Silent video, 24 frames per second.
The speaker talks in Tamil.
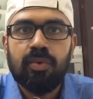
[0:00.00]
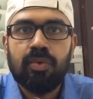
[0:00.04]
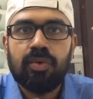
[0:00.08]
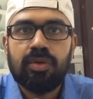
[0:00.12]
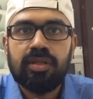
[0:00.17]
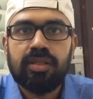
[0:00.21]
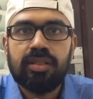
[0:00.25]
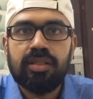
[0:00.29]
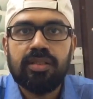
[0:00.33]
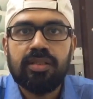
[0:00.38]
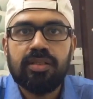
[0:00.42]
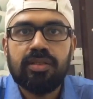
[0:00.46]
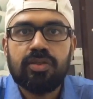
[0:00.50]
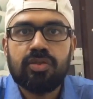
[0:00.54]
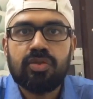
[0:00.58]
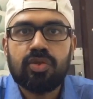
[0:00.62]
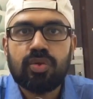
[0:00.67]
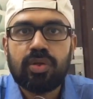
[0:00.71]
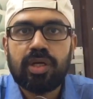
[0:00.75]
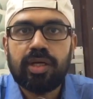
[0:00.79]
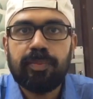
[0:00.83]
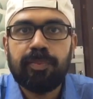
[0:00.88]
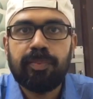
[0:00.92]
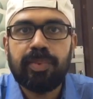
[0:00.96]
ஒரு
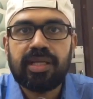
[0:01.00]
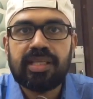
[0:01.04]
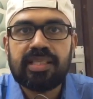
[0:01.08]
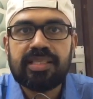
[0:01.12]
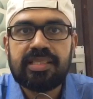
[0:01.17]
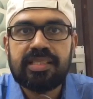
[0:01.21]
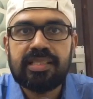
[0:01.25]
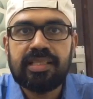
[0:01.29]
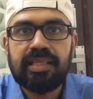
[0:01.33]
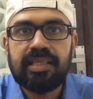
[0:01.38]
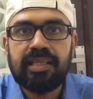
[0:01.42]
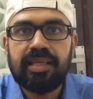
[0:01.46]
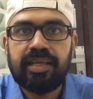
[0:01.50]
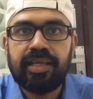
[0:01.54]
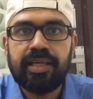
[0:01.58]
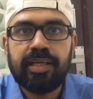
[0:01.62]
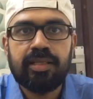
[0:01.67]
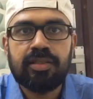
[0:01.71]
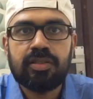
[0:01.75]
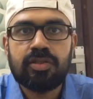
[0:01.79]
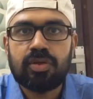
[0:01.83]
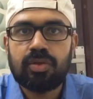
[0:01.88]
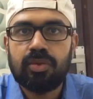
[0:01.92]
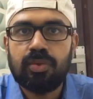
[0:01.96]
சுய
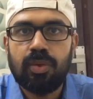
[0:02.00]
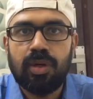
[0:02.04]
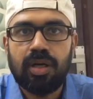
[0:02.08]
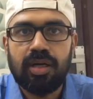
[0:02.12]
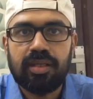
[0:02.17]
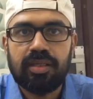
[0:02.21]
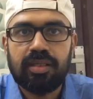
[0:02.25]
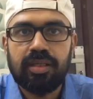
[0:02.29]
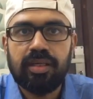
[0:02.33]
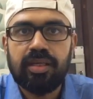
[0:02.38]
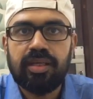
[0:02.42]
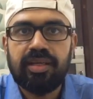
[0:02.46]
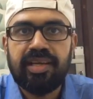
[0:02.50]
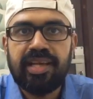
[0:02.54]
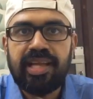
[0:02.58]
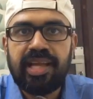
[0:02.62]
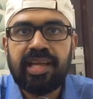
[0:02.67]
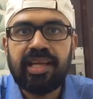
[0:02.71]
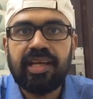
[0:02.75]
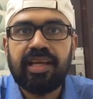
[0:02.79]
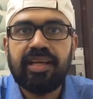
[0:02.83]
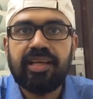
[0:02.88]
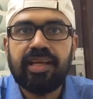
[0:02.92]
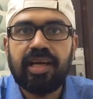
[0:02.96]
பரிசீலனைன்னு சொல்லுவாங்க
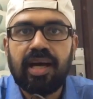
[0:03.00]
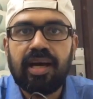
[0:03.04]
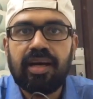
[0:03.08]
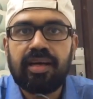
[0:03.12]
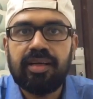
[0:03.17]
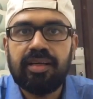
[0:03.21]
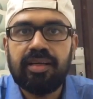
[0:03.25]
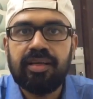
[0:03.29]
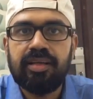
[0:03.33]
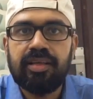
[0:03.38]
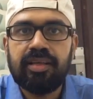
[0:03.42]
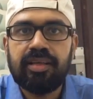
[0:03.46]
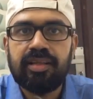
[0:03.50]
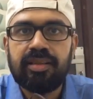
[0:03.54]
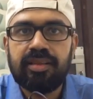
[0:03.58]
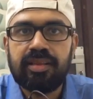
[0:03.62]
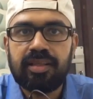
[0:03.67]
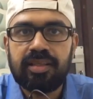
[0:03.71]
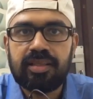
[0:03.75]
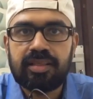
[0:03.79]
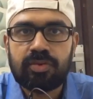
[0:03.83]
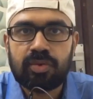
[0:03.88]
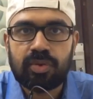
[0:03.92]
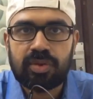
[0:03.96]
நீங்கள் யாருன்னு
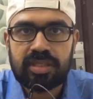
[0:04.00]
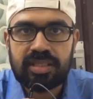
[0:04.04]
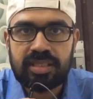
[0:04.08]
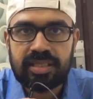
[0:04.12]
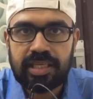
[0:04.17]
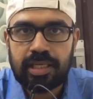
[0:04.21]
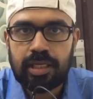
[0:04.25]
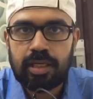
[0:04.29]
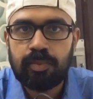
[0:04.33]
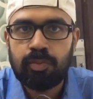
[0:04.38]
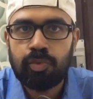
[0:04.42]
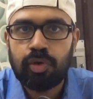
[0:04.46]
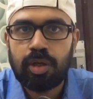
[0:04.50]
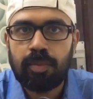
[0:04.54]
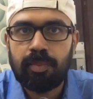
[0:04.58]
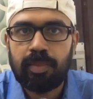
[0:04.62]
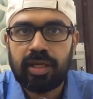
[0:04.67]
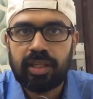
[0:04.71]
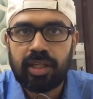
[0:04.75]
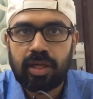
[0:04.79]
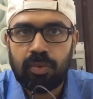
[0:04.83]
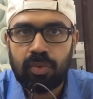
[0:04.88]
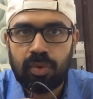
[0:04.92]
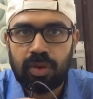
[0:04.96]
இந்த ஒரு ஸ்கில்
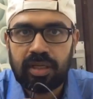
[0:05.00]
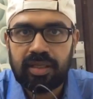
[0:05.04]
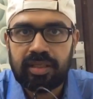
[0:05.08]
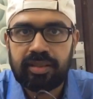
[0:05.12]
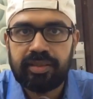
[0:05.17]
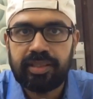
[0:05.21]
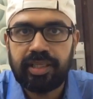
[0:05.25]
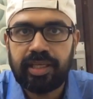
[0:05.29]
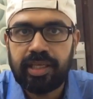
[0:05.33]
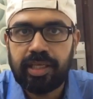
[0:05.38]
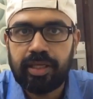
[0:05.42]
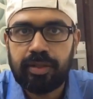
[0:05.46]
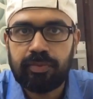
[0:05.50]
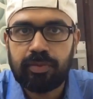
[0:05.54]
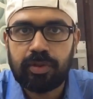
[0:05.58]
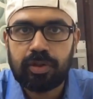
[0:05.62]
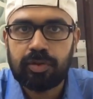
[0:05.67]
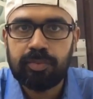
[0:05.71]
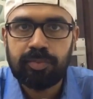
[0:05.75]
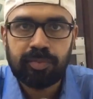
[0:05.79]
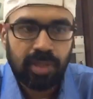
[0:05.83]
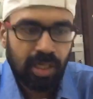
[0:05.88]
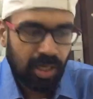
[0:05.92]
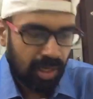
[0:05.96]
மூலமாக தான் உங்களுக்கு தெரிய
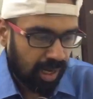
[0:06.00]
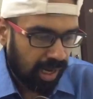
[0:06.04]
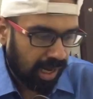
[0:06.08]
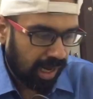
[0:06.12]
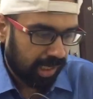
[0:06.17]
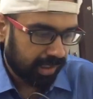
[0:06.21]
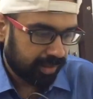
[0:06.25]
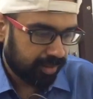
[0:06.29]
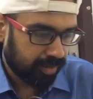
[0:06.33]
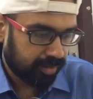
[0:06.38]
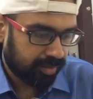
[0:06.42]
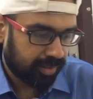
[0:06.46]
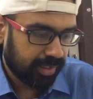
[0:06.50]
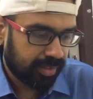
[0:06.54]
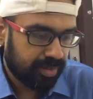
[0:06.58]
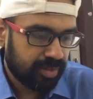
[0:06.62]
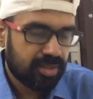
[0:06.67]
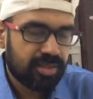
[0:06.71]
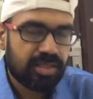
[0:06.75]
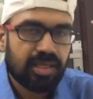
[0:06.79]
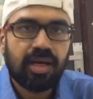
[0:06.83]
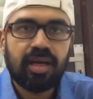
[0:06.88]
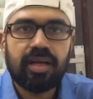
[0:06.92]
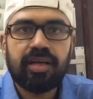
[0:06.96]
வரும் அது
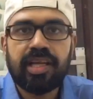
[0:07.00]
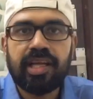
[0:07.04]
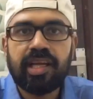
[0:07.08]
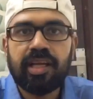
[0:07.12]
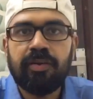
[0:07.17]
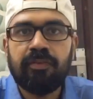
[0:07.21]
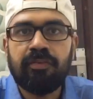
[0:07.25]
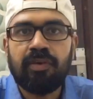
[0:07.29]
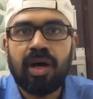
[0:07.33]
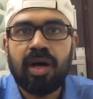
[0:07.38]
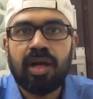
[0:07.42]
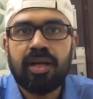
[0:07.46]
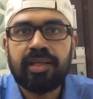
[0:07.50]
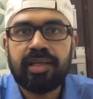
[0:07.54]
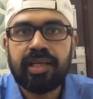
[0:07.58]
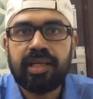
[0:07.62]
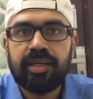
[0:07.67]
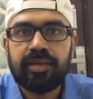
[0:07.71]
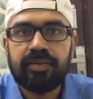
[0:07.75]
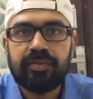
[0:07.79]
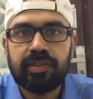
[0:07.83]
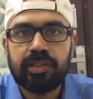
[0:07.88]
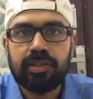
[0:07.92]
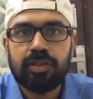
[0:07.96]
தெரிஞ்சால் நீங்கள்
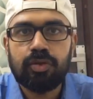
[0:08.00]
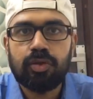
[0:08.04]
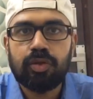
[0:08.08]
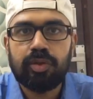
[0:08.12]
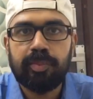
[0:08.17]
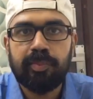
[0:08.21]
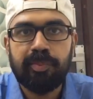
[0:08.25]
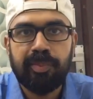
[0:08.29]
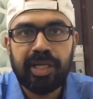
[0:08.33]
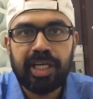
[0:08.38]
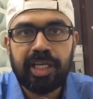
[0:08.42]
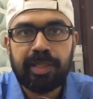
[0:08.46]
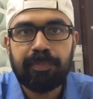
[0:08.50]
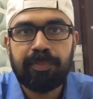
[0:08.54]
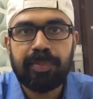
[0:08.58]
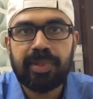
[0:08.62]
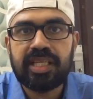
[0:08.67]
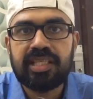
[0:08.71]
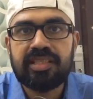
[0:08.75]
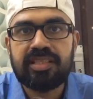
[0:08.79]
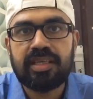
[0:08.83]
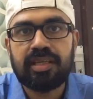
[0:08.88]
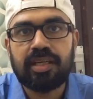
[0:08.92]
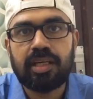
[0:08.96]
வாழ்க்கையை வந்து ஒரு பிக்
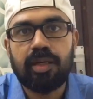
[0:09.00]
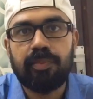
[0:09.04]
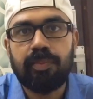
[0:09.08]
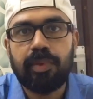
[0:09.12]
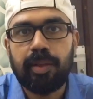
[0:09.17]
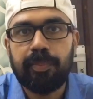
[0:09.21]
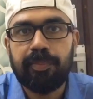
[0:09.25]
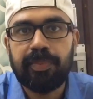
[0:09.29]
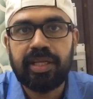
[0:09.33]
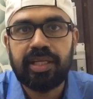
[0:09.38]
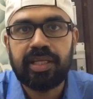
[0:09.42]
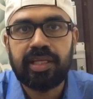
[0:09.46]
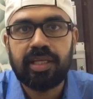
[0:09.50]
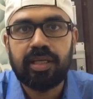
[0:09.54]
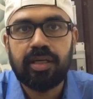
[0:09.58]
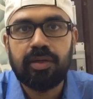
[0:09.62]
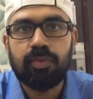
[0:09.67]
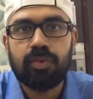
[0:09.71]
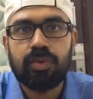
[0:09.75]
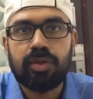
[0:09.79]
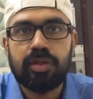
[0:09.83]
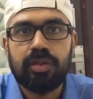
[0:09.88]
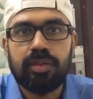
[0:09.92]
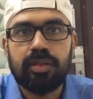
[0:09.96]
பிக்சரில் பார்ப்பீங்க
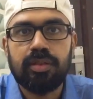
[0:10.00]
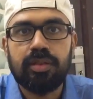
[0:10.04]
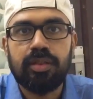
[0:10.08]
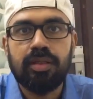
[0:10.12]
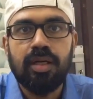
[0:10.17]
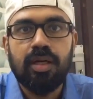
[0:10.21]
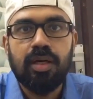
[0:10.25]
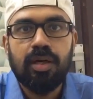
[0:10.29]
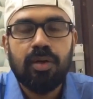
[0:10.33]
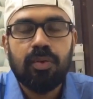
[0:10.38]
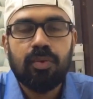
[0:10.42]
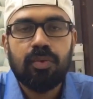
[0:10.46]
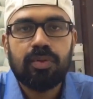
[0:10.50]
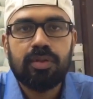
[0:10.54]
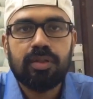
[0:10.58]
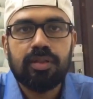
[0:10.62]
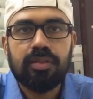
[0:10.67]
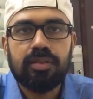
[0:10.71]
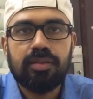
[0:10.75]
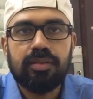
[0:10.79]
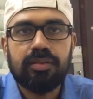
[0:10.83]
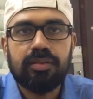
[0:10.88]
ஒரு ஒரு